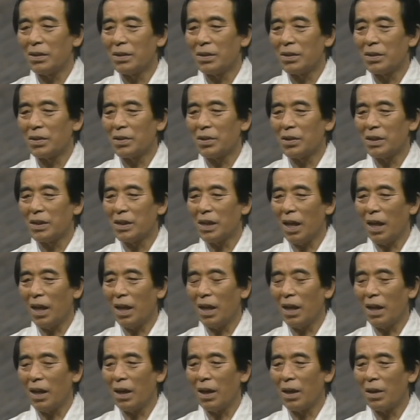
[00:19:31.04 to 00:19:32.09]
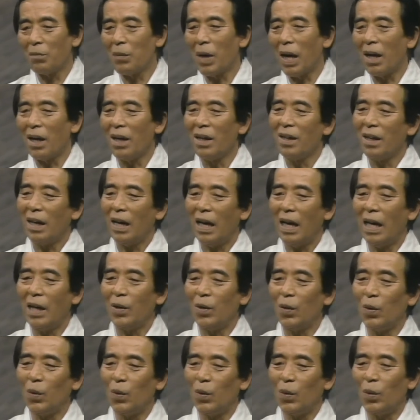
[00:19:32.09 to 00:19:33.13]
そしてまああ
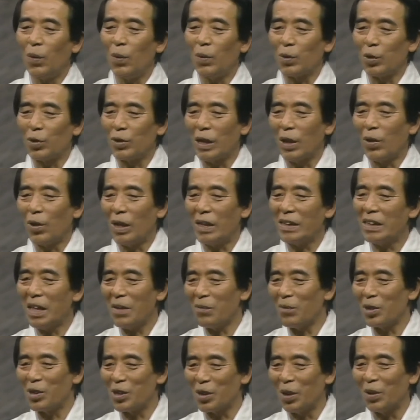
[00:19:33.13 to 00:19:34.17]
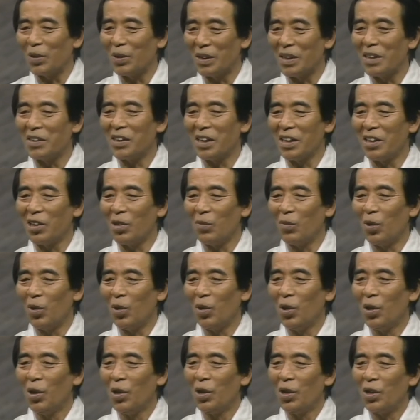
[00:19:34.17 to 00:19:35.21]
のお父さんお母さんはもちろんですけれども
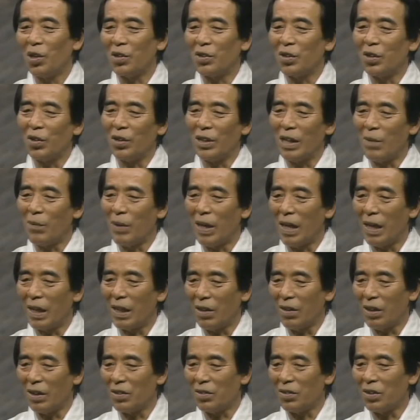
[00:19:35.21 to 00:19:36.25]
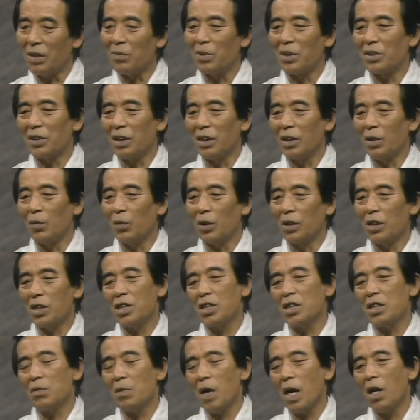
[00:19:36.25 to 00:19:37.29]
その山や川って言いますけれども私
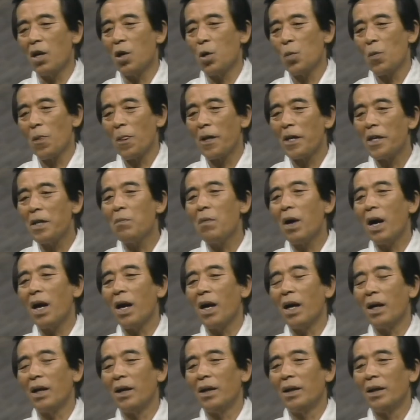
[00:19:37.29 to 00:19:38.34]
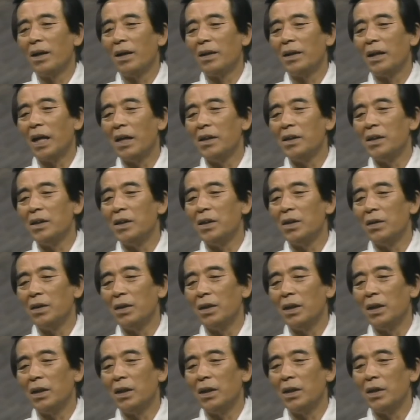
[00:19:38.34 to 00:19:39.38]
一番今大事に、
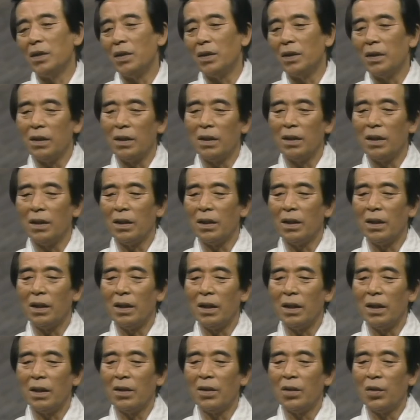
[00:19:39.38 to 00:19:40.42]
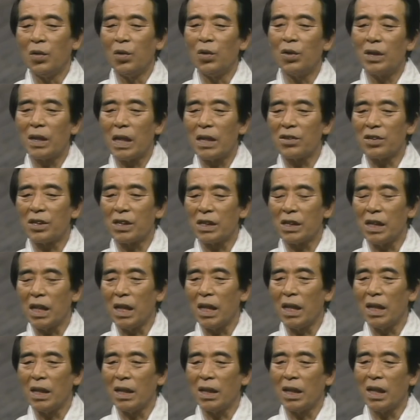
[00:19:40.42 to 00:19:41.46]
えーえ復活し
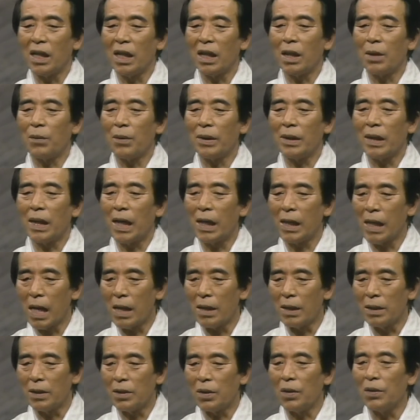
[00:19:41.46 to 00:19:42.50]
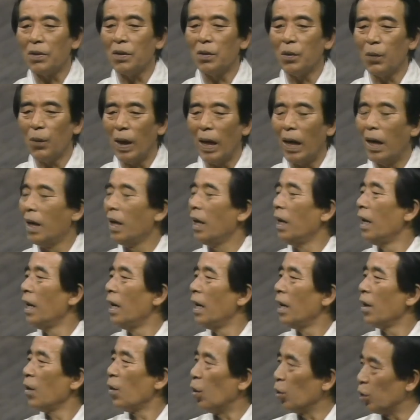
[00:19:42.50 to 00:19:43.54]
ていかなければならないというのは
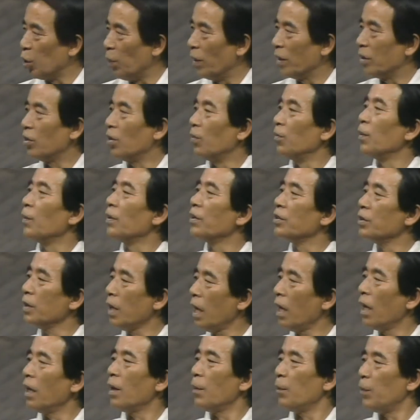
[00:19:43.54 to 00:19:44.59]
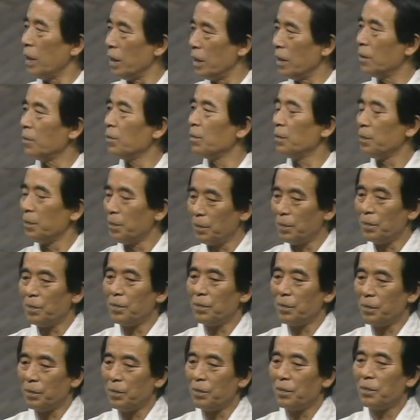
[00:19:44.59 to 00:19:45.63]
言葉と思いますね。なるほど
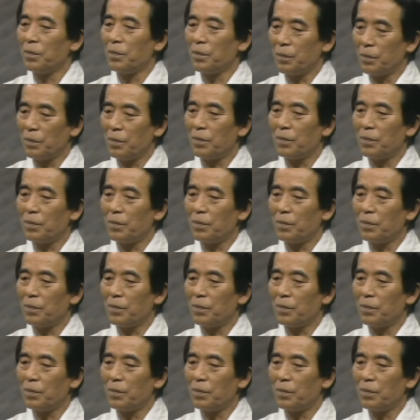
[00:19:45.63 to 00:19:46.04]
ね